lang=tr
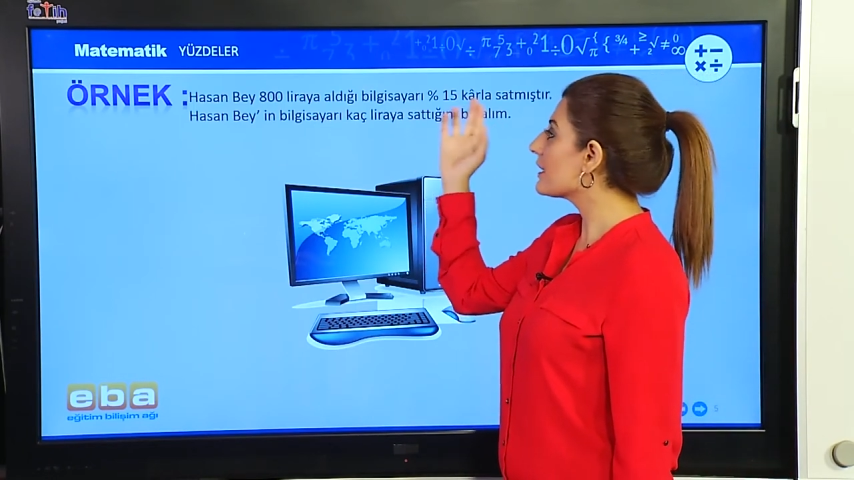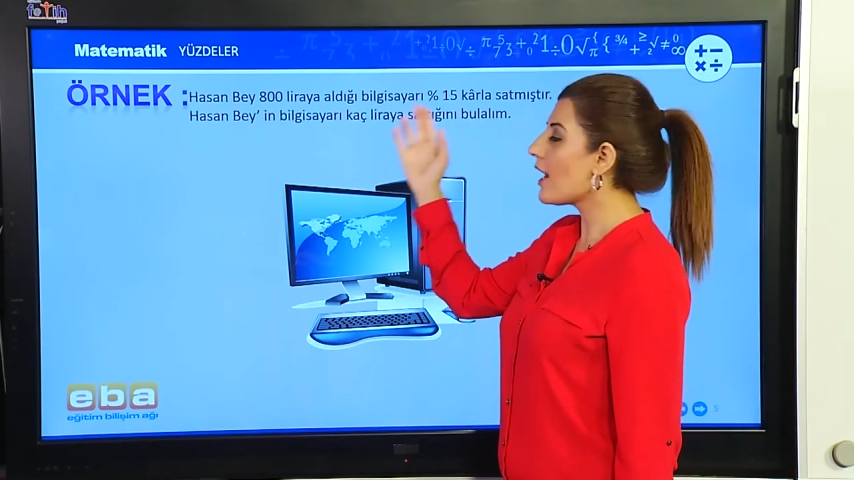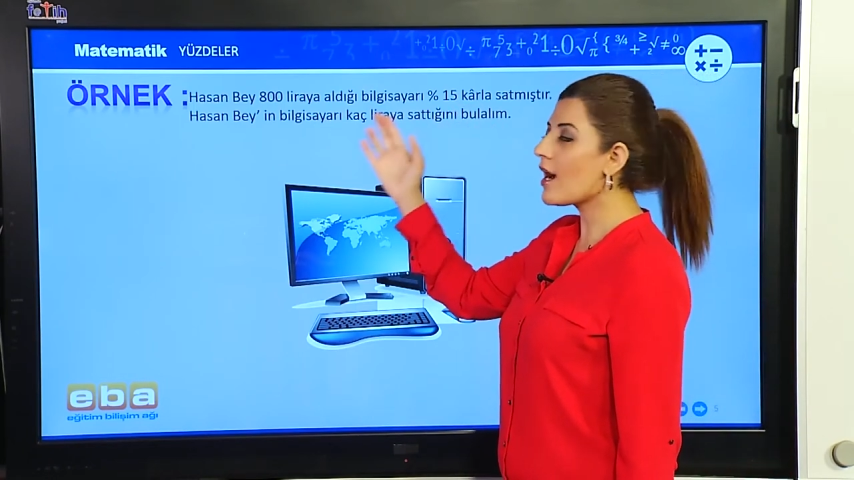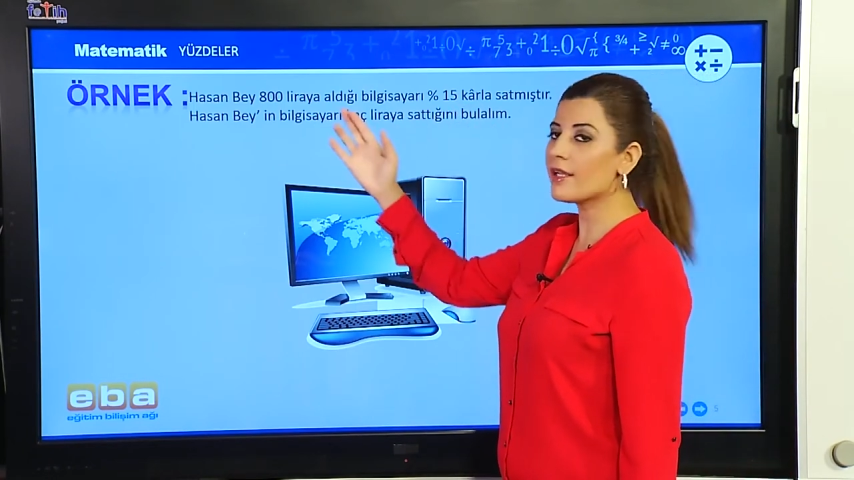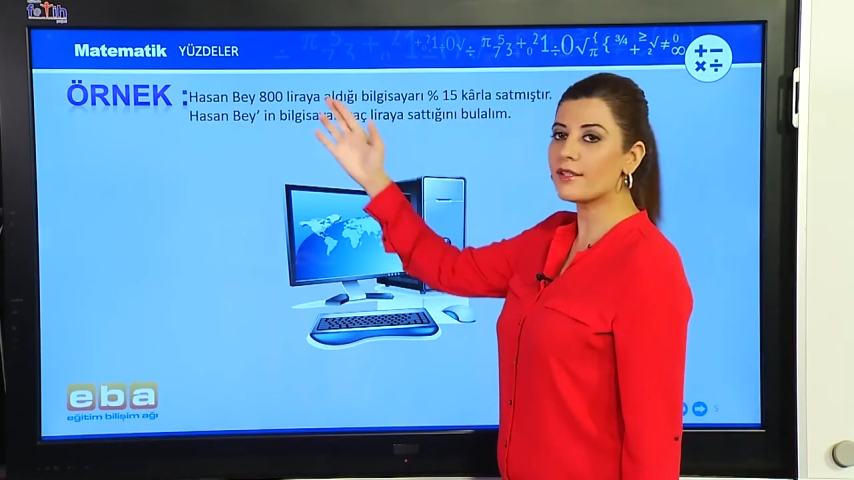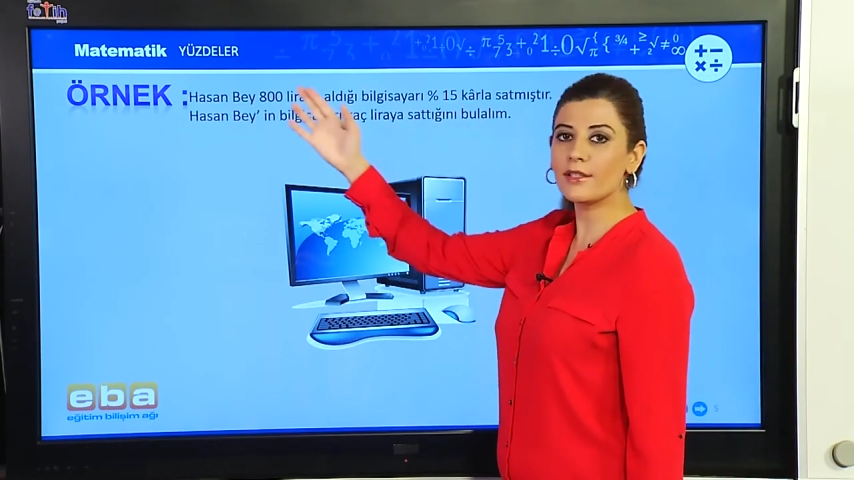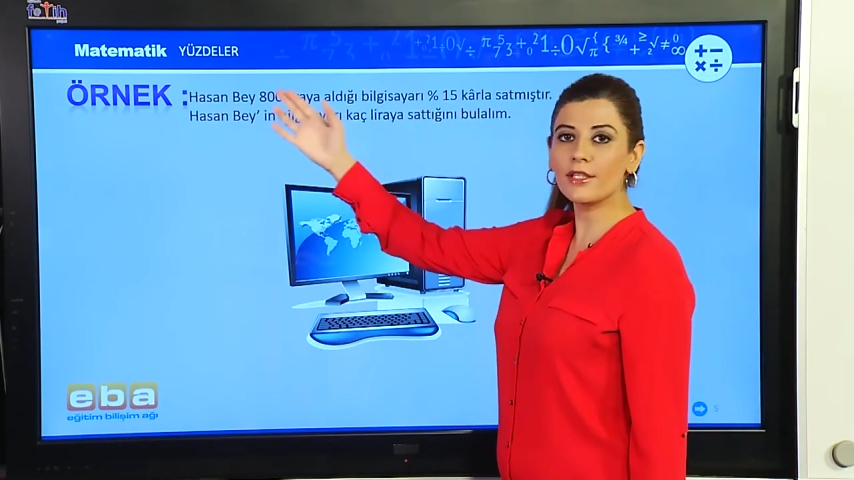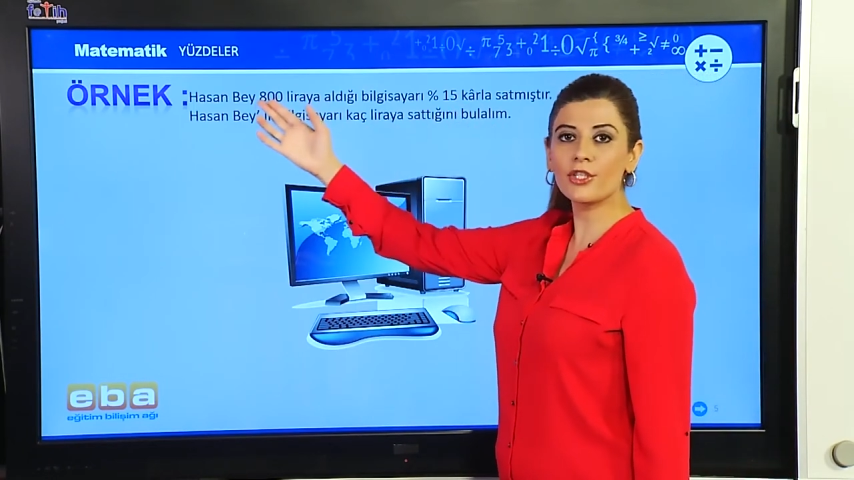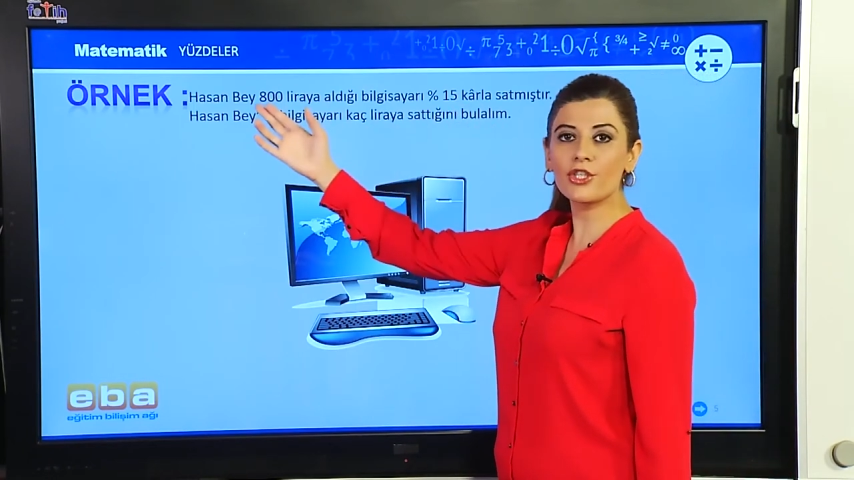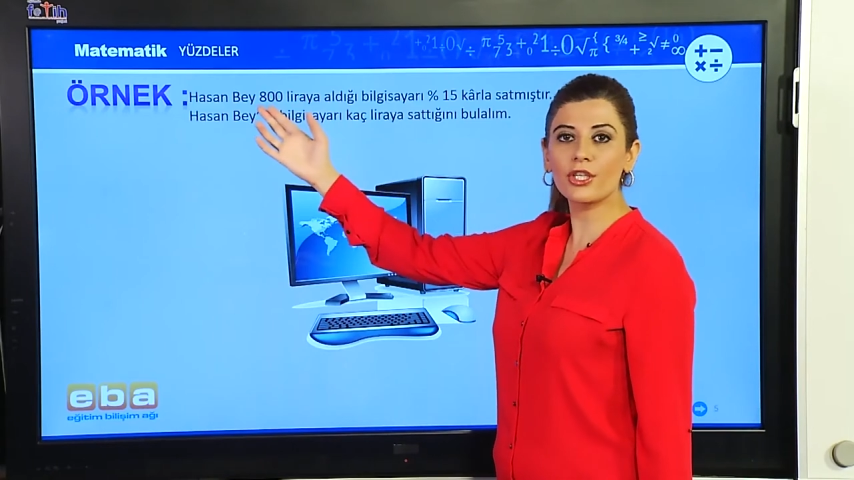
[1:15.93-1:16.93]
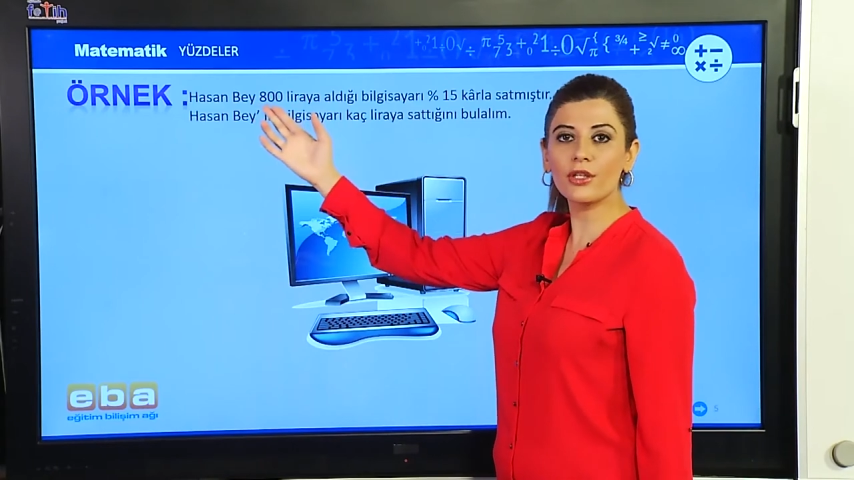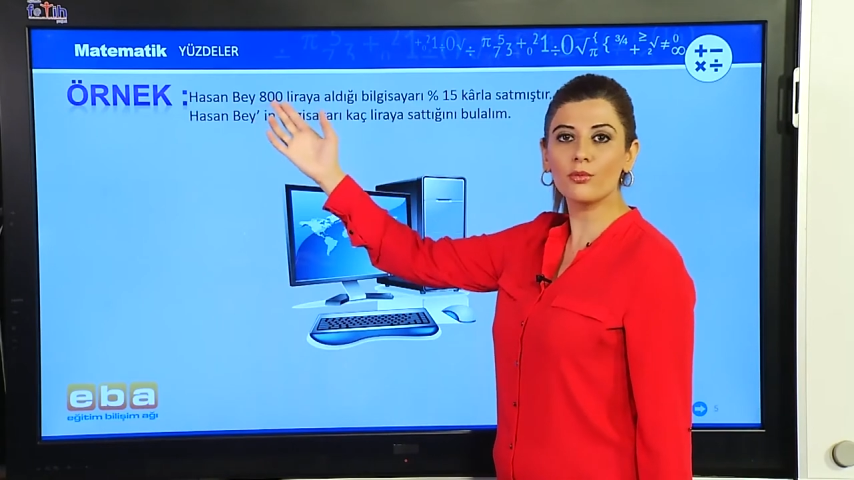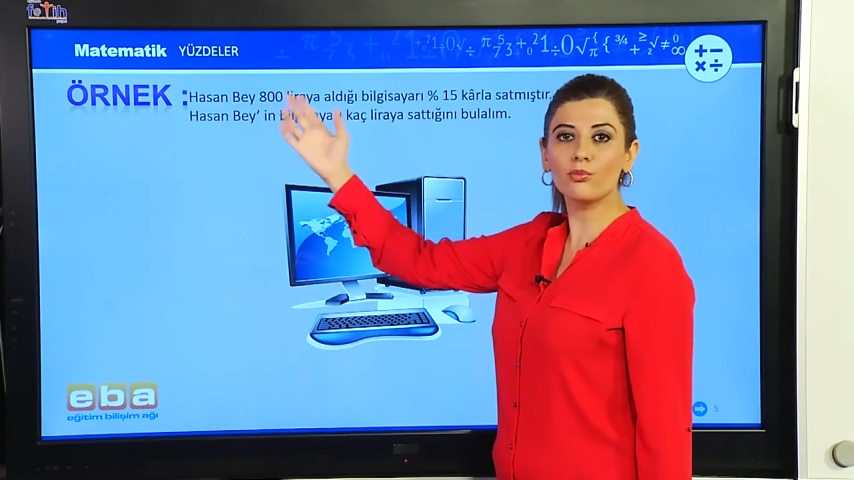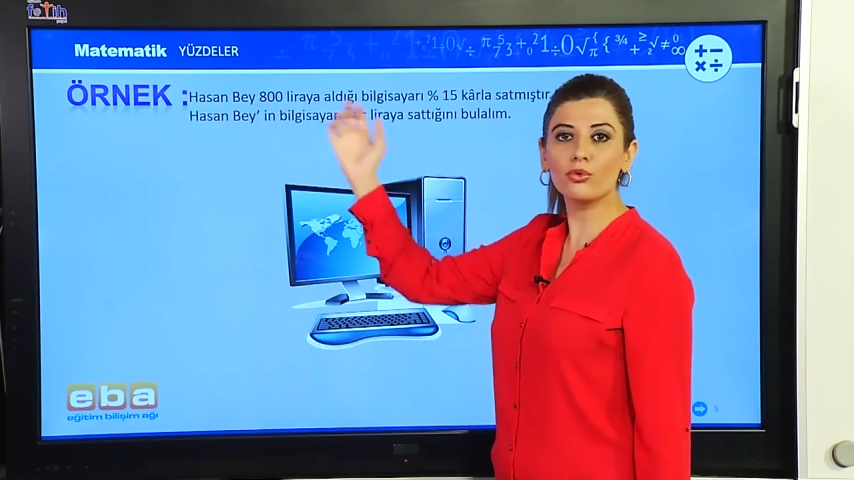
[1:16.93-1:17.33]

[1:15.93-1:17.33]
Karla dediği için